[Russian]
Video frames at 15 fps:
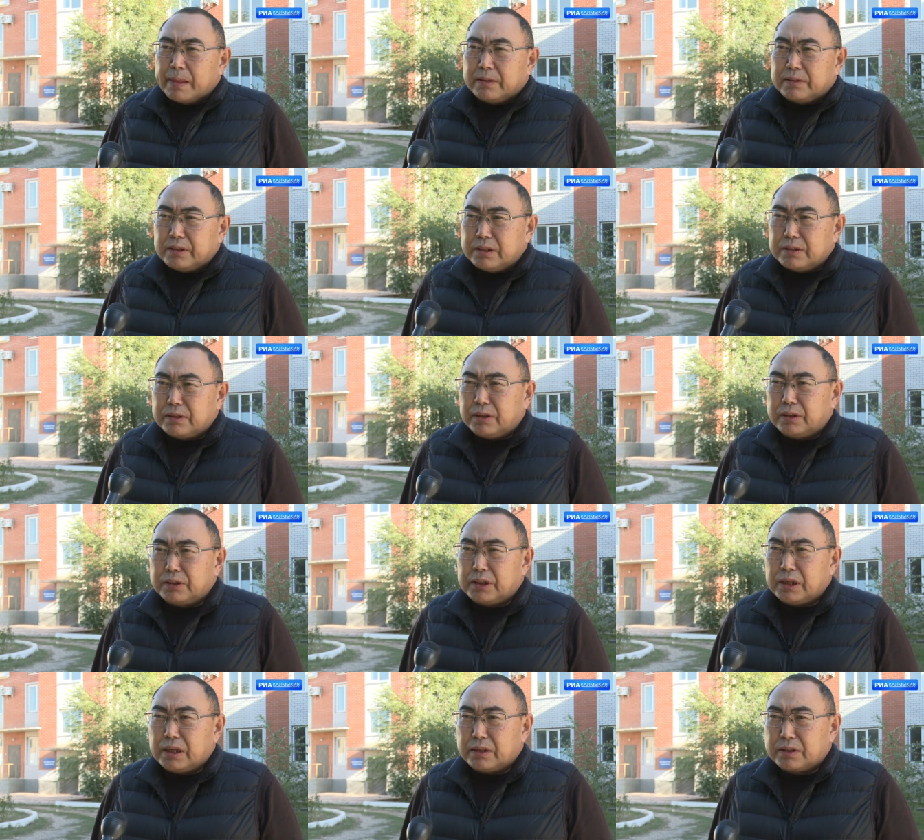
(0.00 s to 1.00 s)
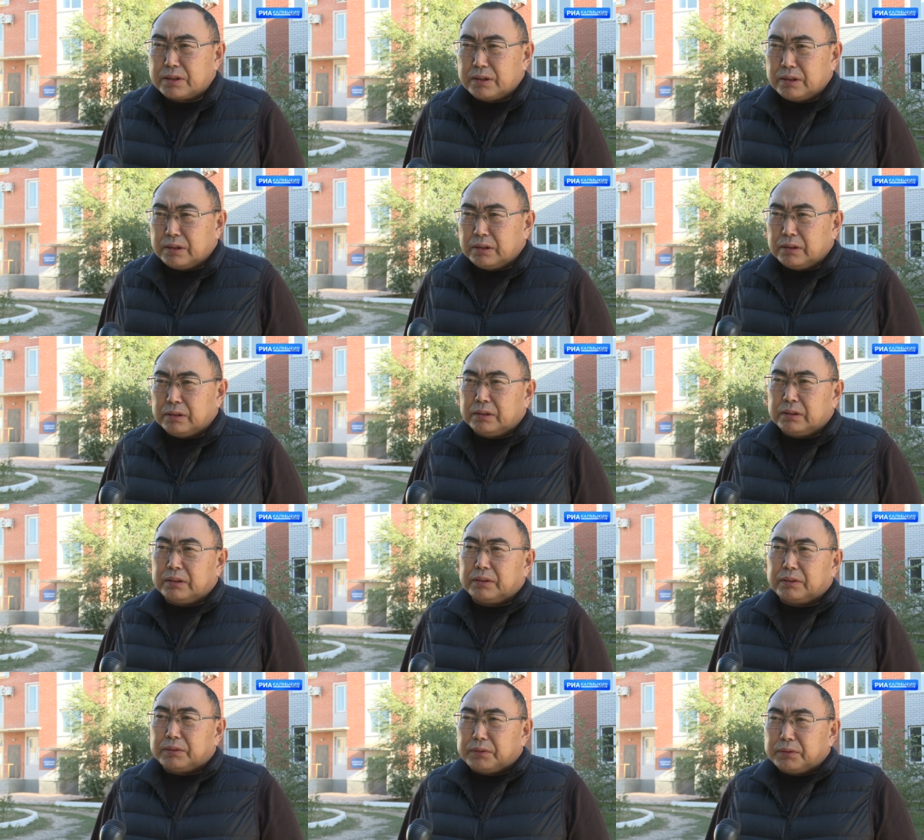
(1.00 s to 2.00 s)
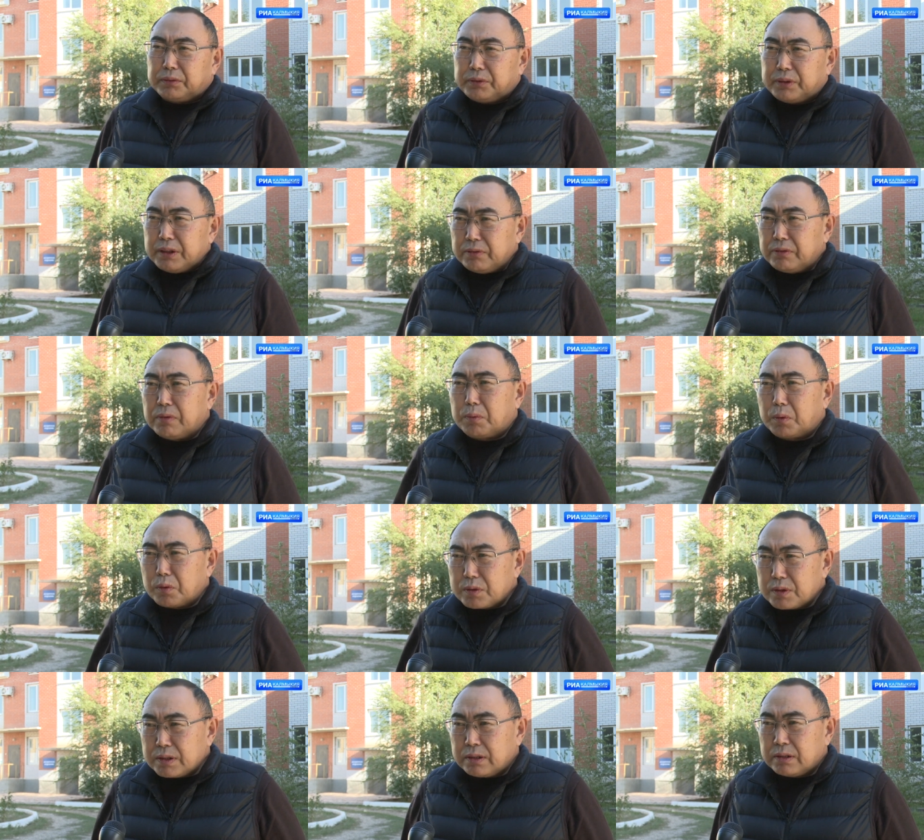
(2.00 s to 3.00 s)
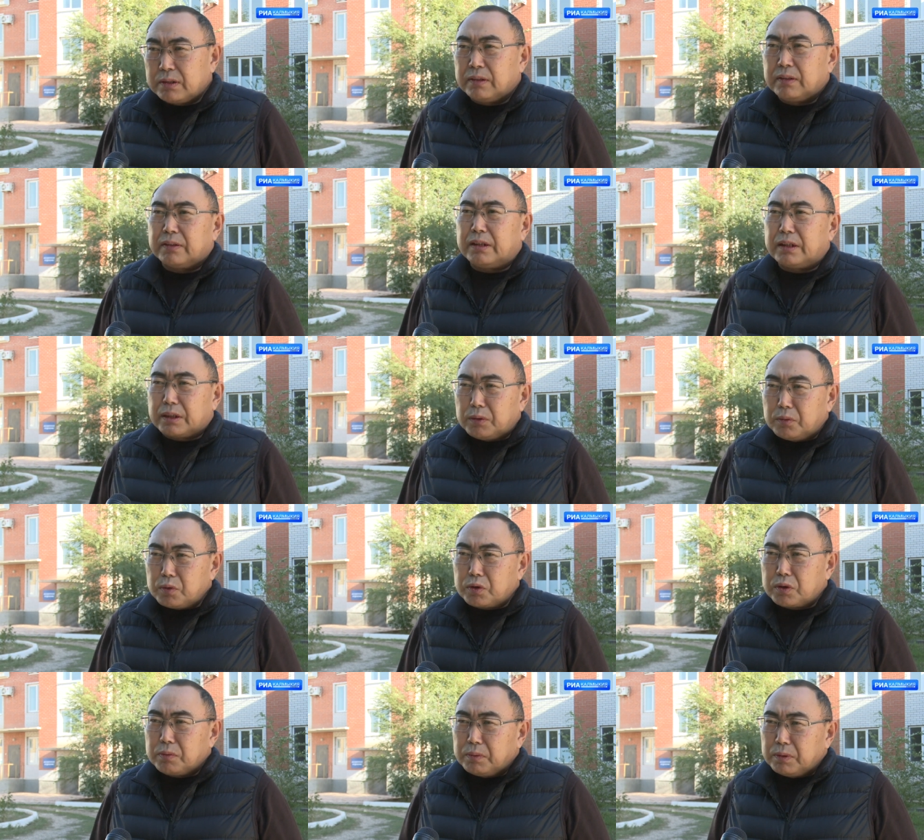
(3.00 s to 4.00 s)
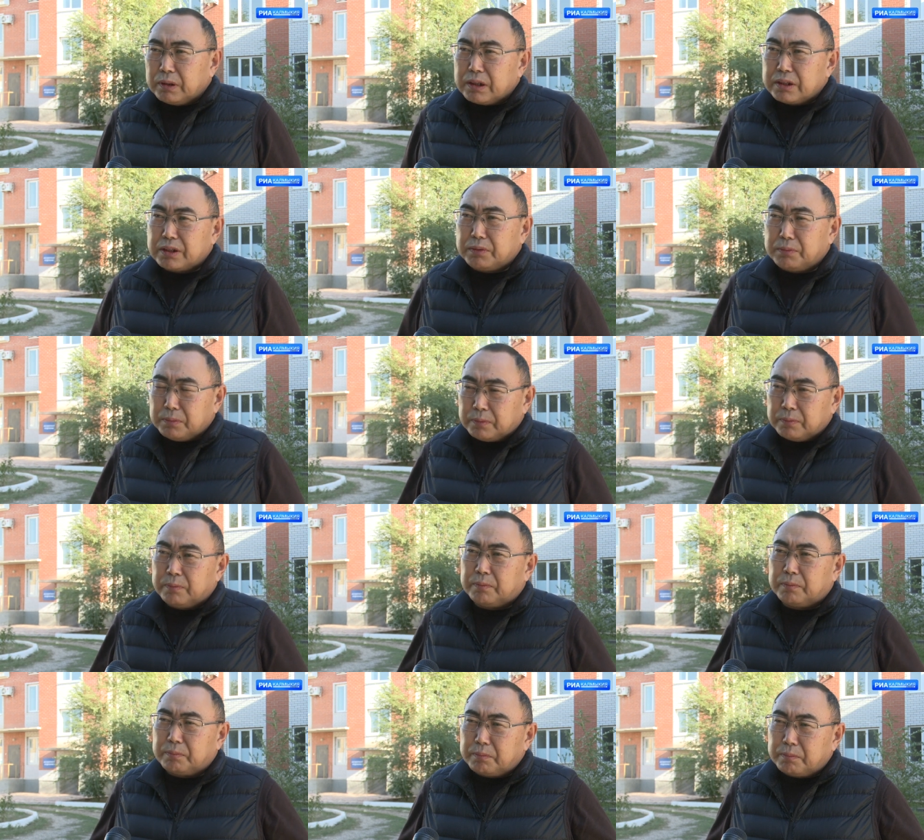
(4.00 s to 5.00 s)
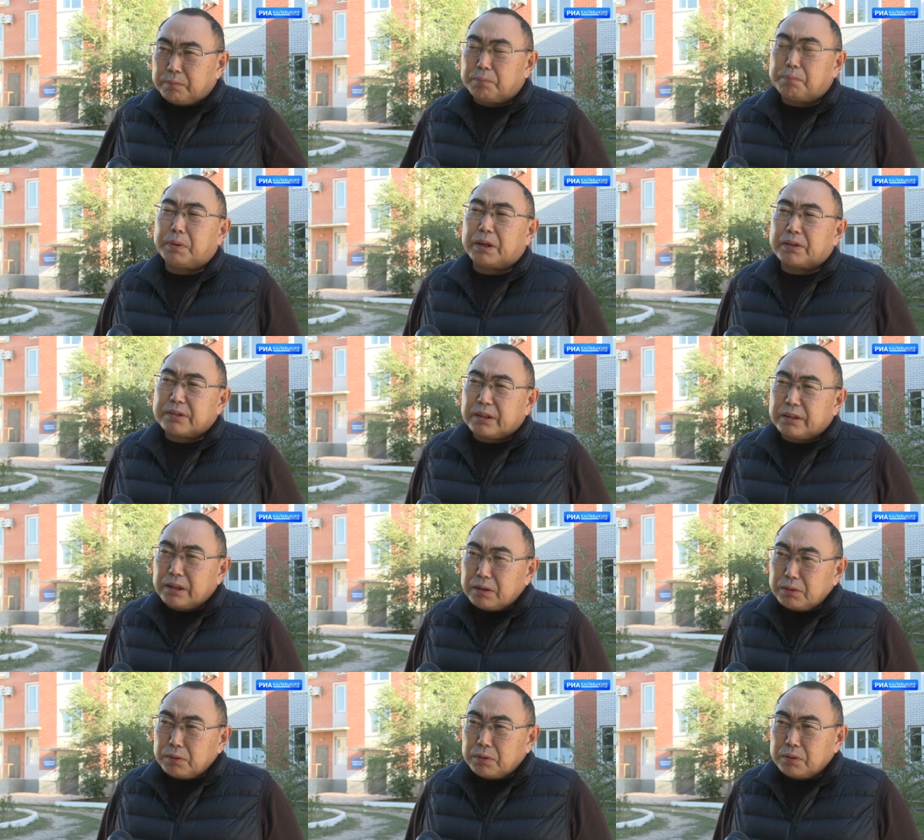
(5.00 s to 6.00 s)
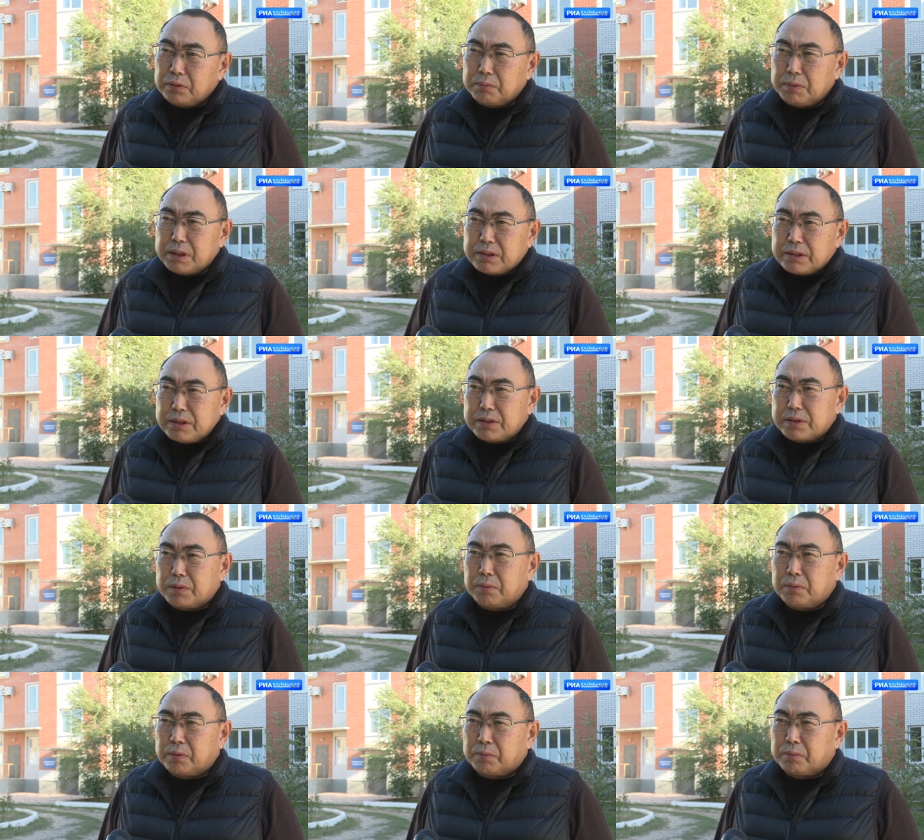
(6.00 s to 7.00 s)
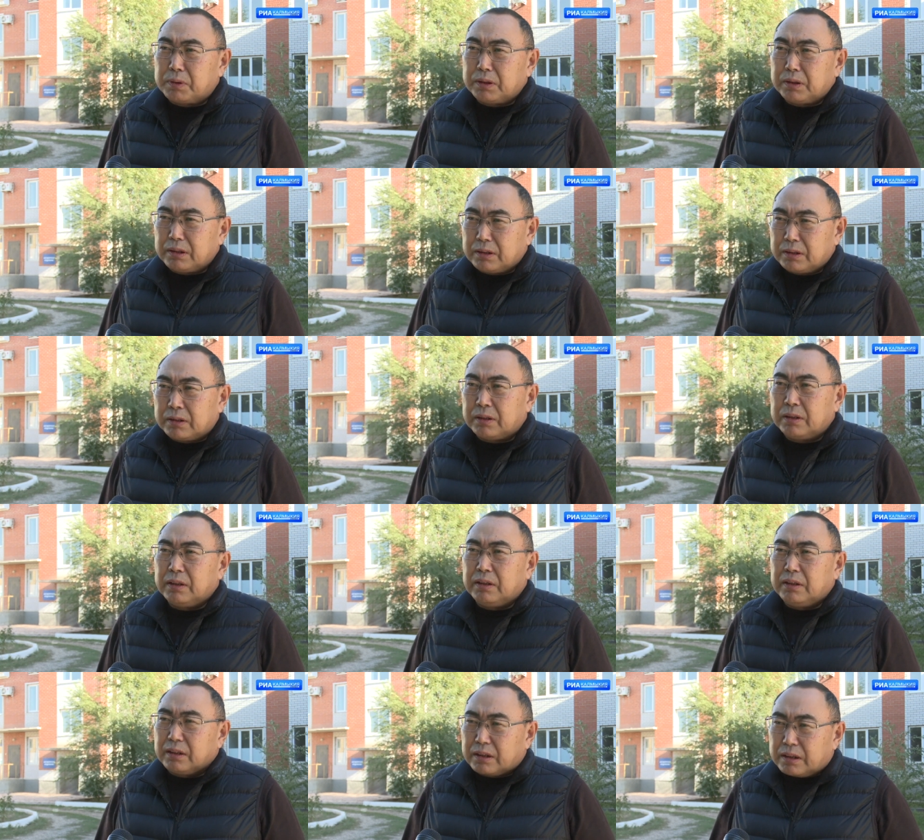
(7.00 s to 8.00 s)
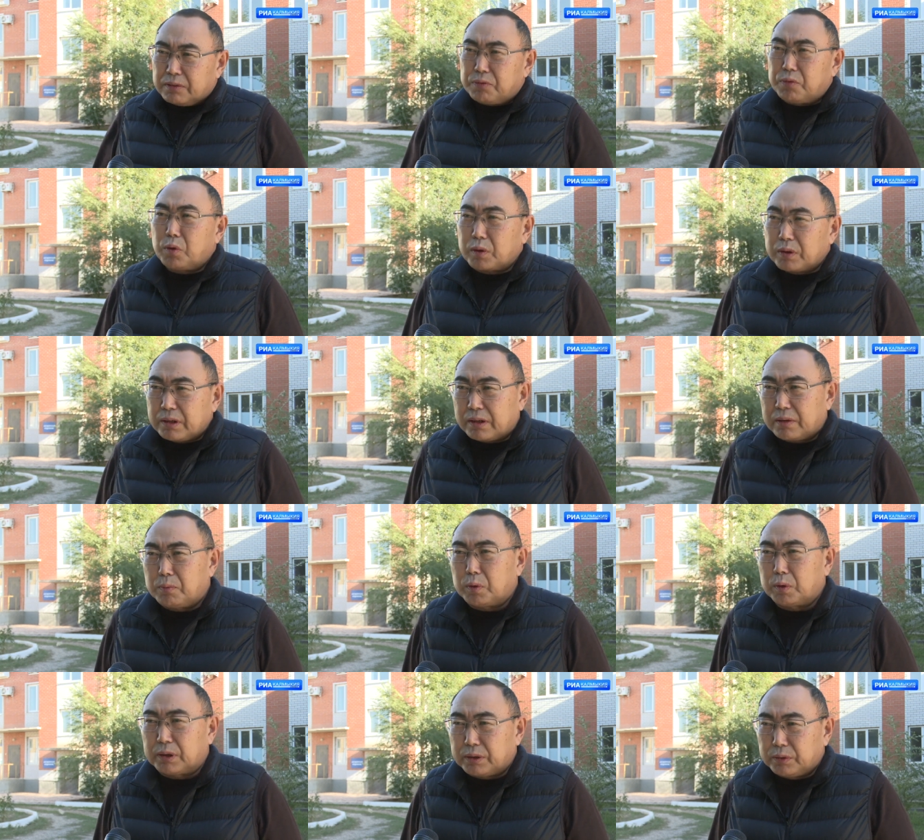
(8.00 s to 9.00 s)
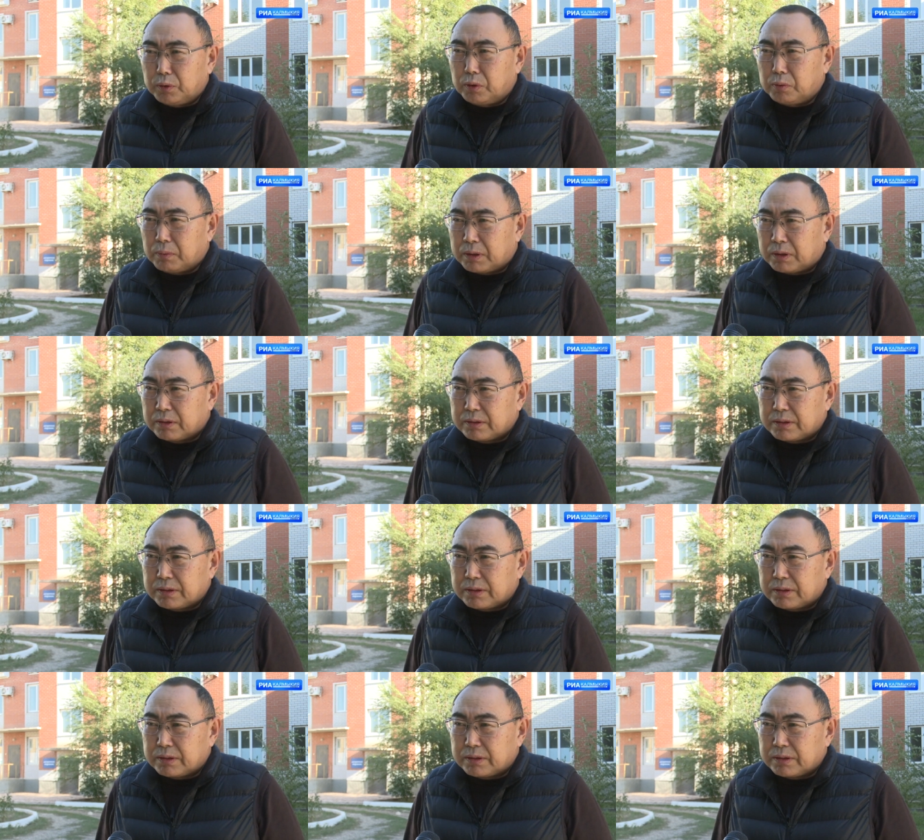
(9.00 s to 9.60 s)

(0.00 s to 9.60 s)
здесь решаются все вопросы для того, чтобы нашим персоналу медицинскому было комфортно работать дома.